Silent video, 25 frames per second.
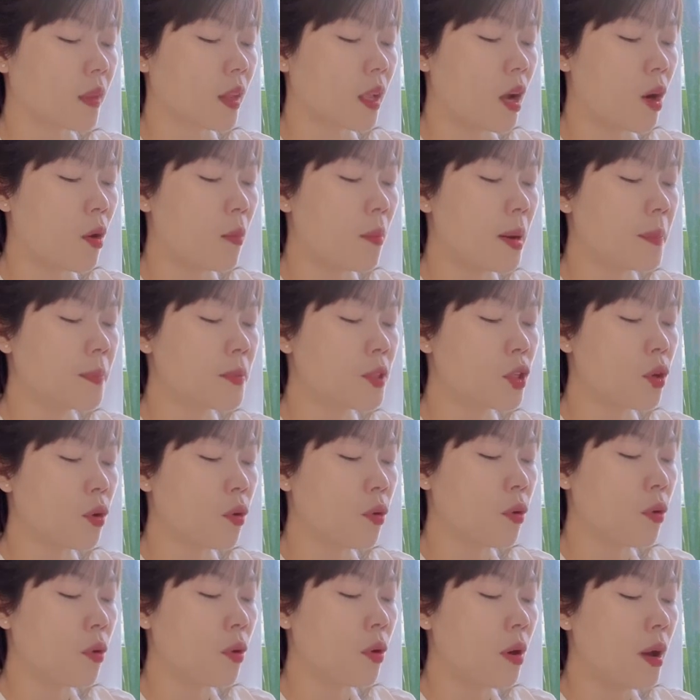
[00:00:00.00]
Cậu bấm
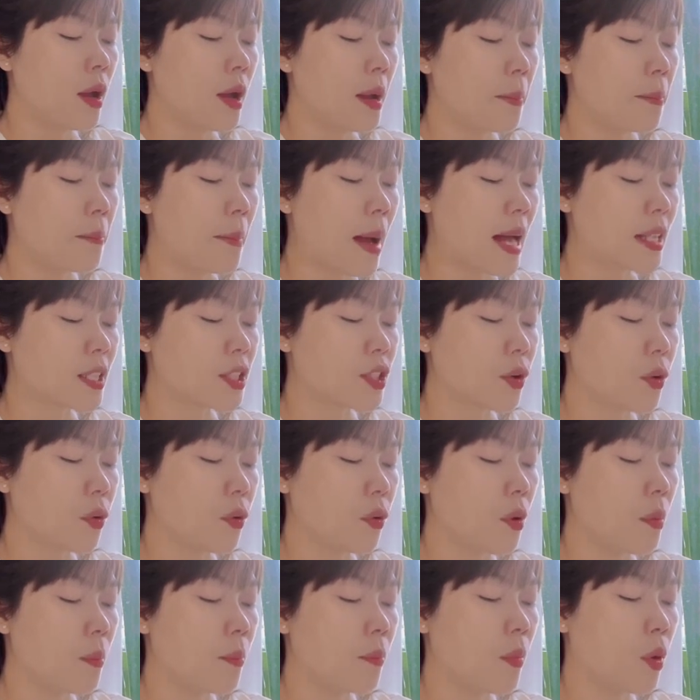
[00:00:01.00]
số, Ba
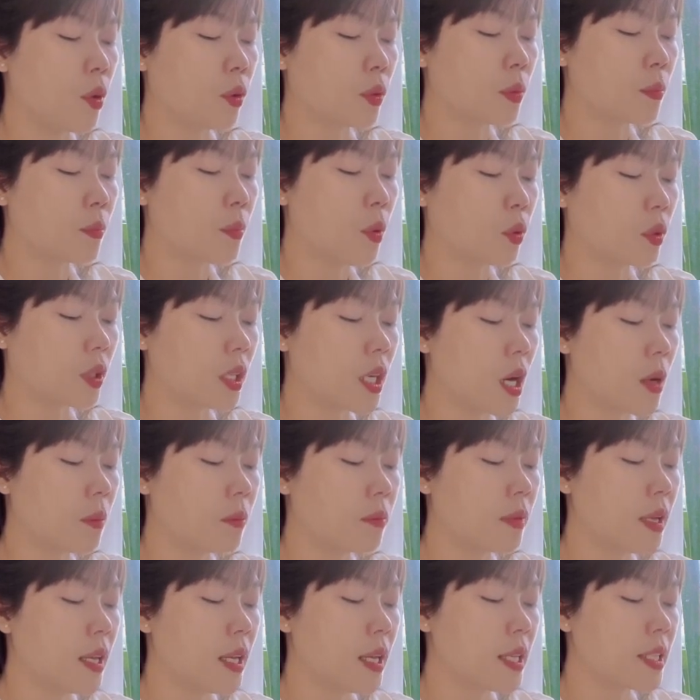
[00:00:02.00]
số 110
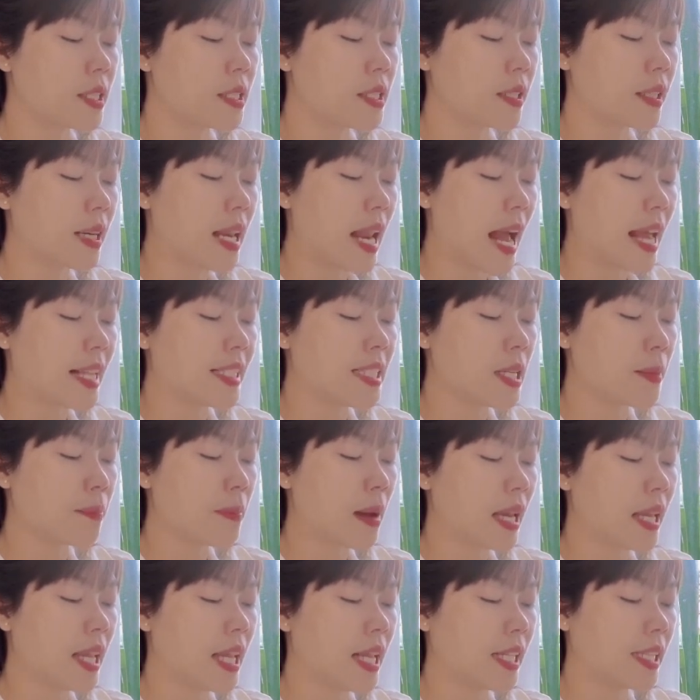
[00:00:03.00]
dừng lại trên
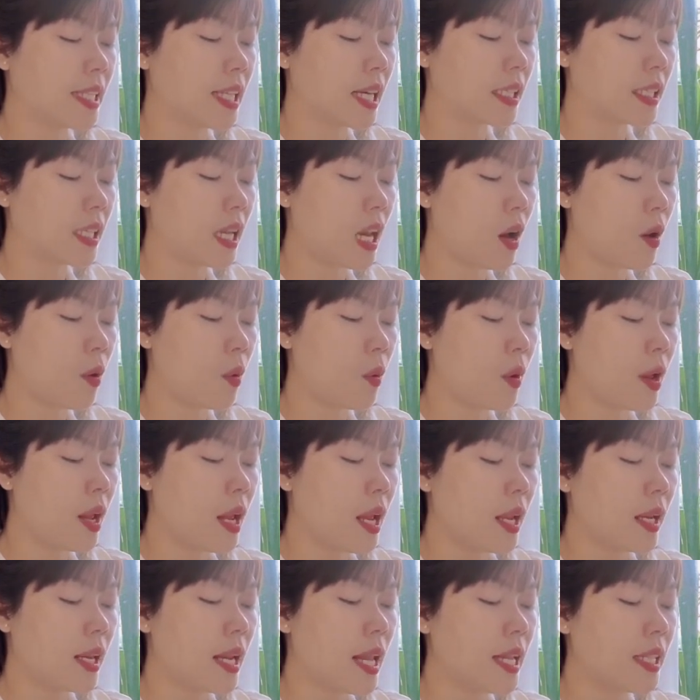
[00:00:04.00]
màn hình thật lâu,
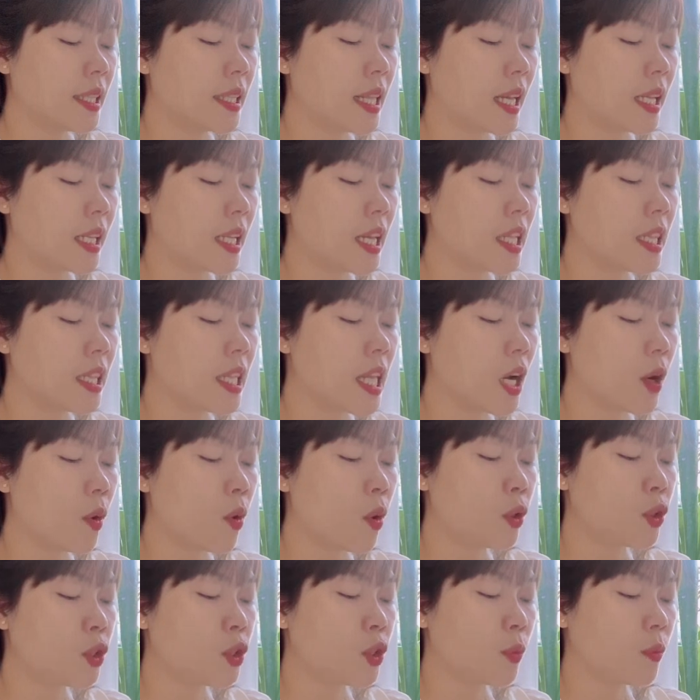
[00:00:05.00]
đến tận khi tiếng
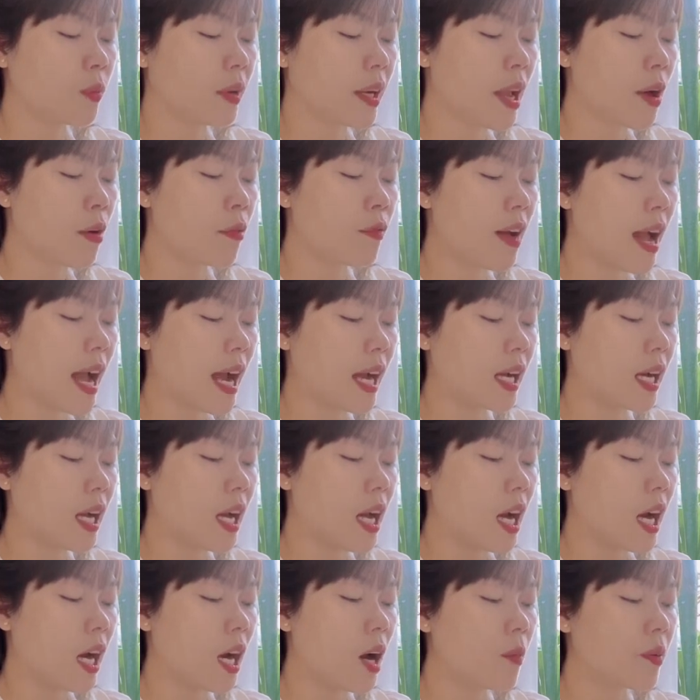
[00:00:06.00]
côn trùng kêu vang,
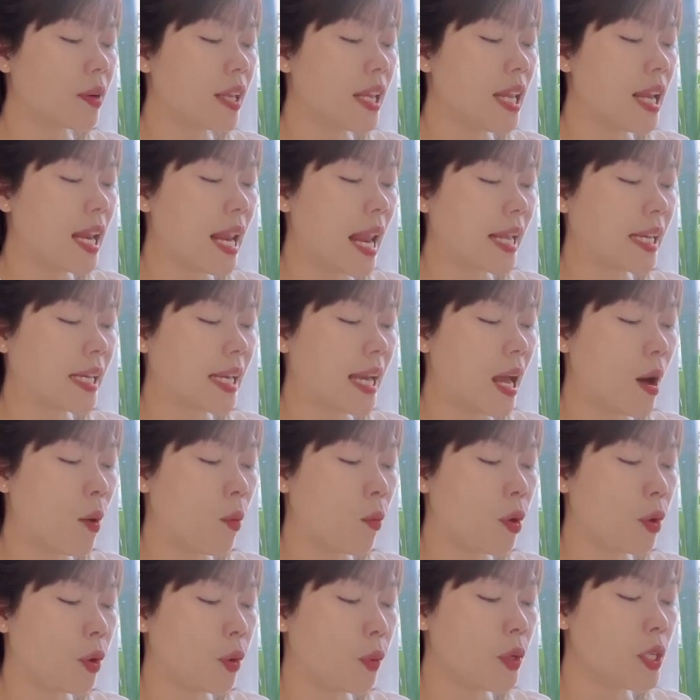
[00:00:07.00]
không khí lạnh
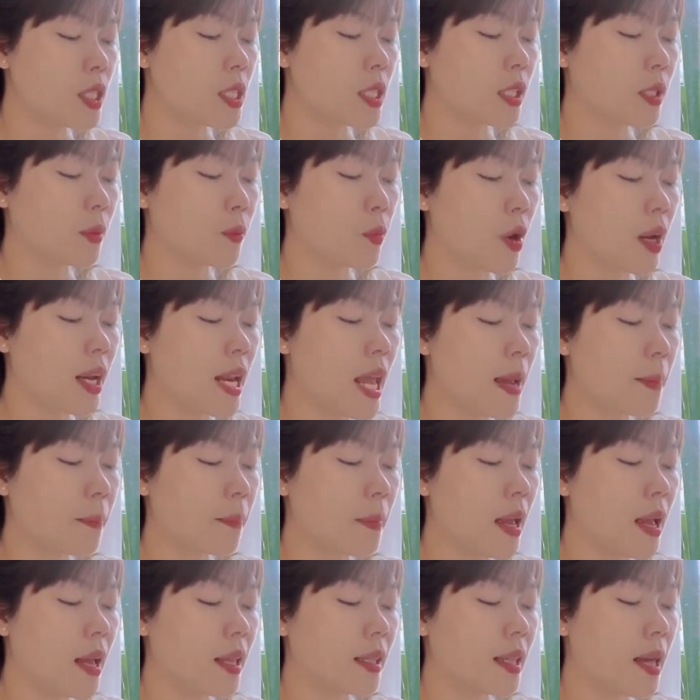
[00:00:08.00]
lẽo của núi rừng buổi
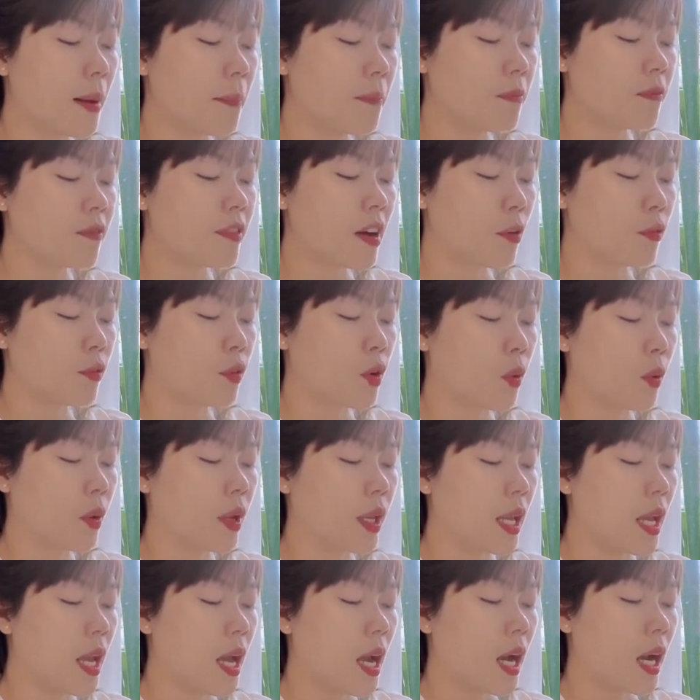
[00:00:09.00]
đêm thấm vào
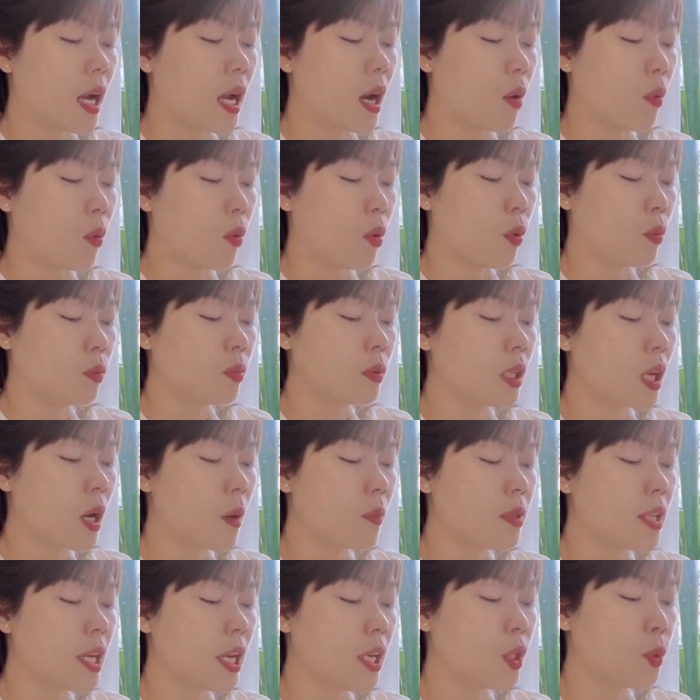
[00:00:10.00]
phổi, cậu cũng
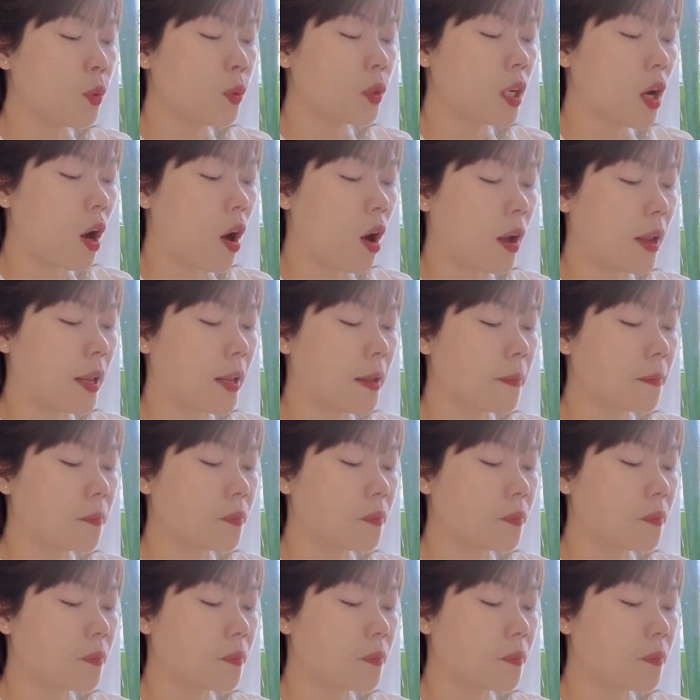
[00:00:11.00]
không nhấn nút gọi.